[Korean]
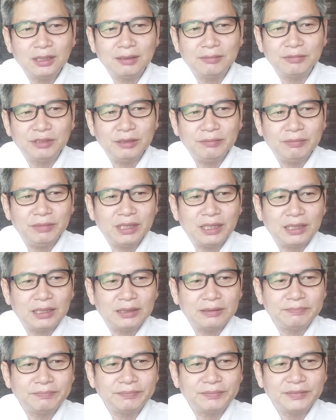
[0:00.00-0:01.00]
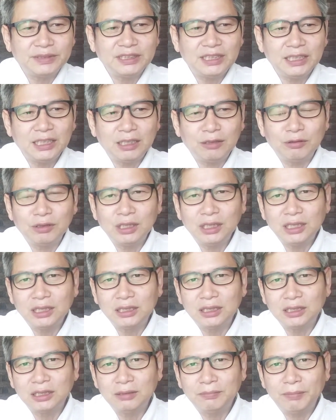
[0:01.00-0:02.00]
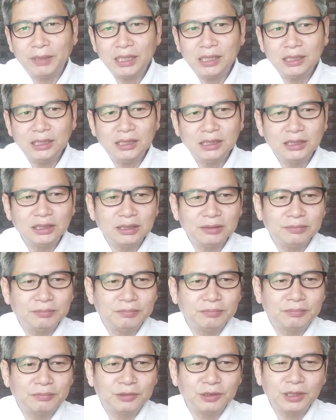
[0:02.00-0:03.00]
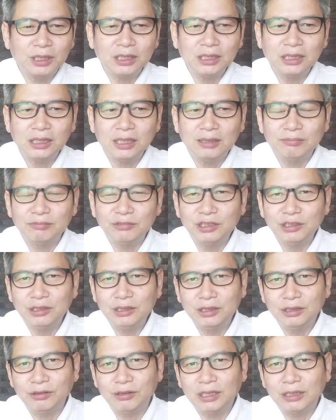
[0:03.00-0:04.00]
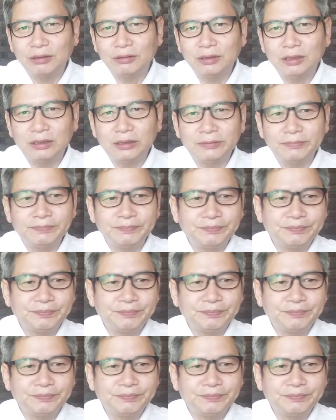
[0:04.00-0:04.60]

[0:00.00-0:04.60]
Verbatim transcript: 때문입니다. 제가 원래 글을 빨리 읽지 못하기 때문이기도 하고요.